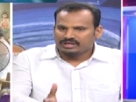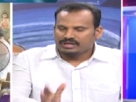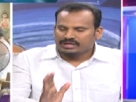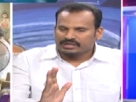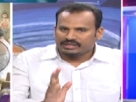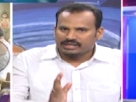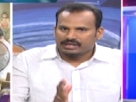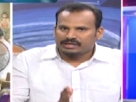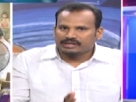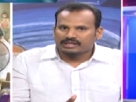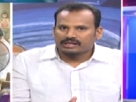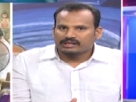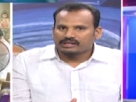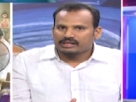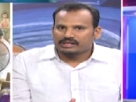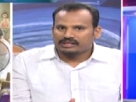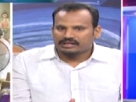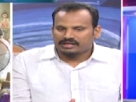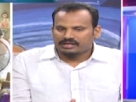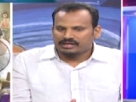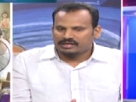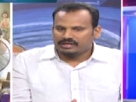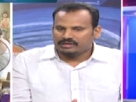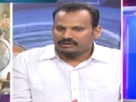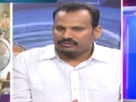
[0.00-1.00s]
కేటీఆర్
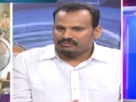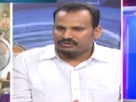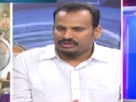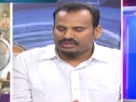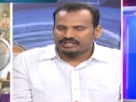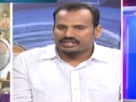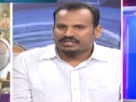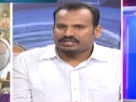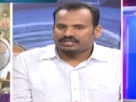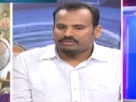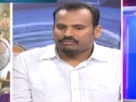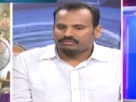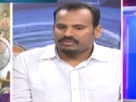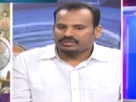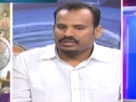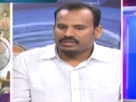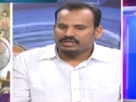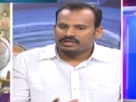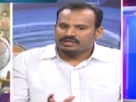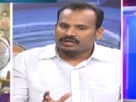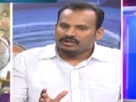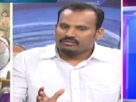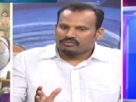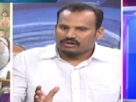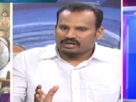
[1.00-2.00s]
గారికి ఈ విషయాన్ని చెప్తే
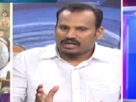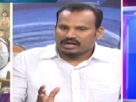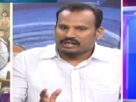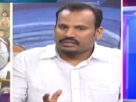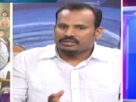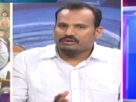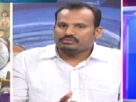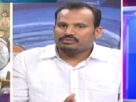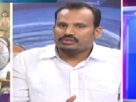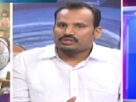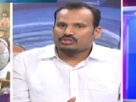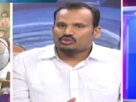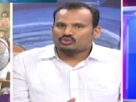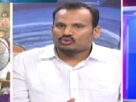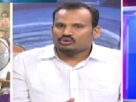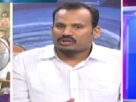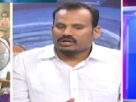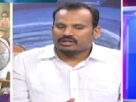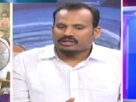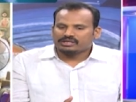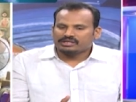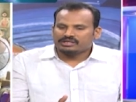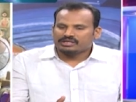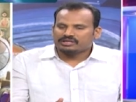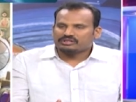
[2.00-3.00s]
వాళ్ళు అర్థం చేసుకున్న
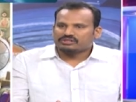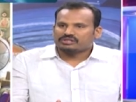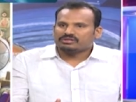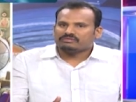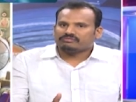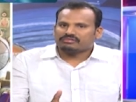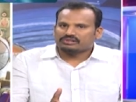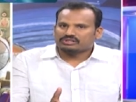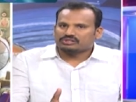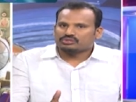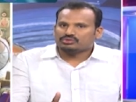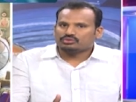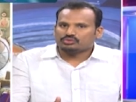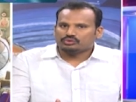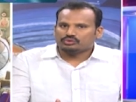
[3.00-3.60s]
తర్వాత ఏం చేసినట్టు ఫస్ట్